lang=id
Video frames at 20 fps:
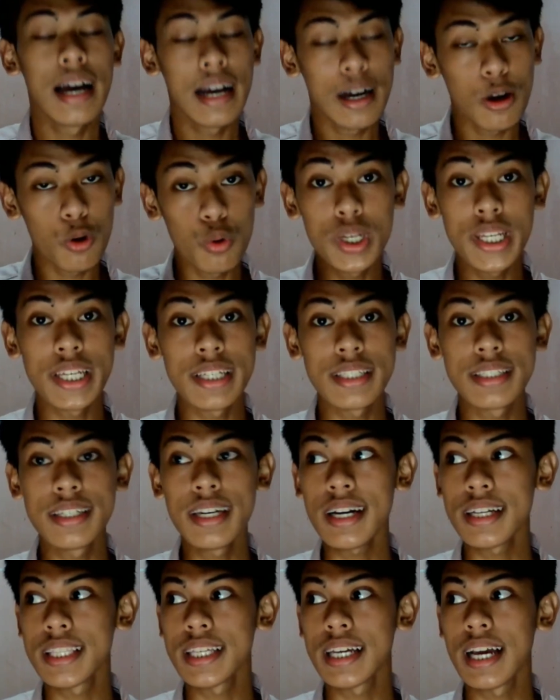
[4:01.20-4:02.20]
uniknya
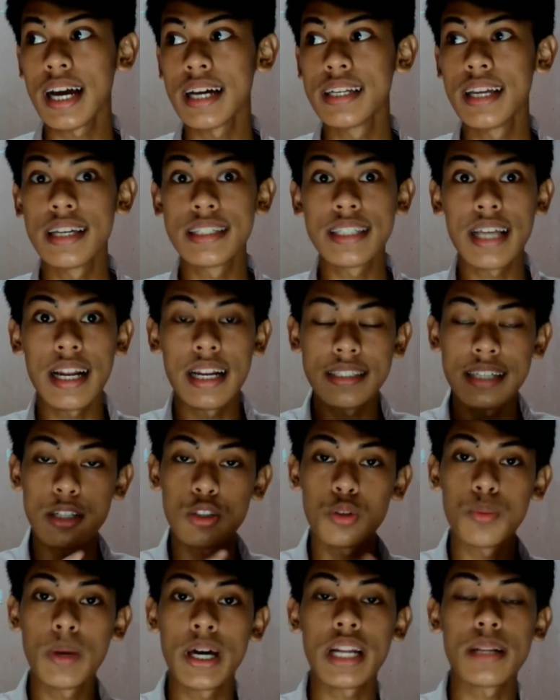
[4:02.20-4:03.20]
ketika ada salah
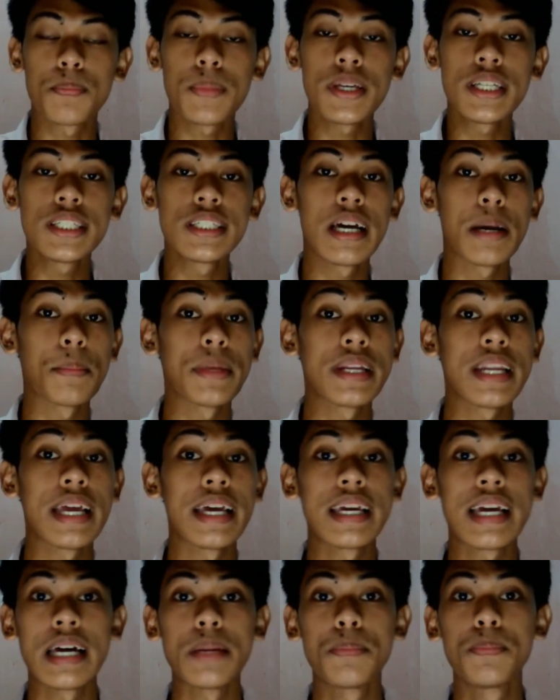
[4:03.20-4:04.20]
satu marketplace yang
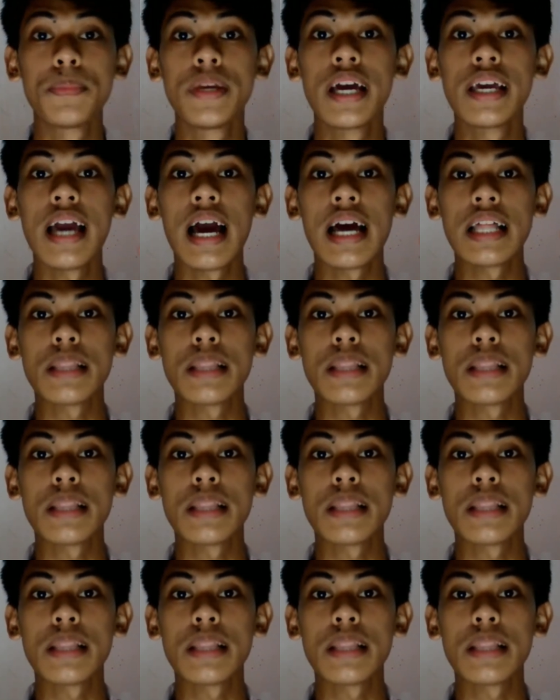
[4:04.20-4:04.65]
menaikkan biaya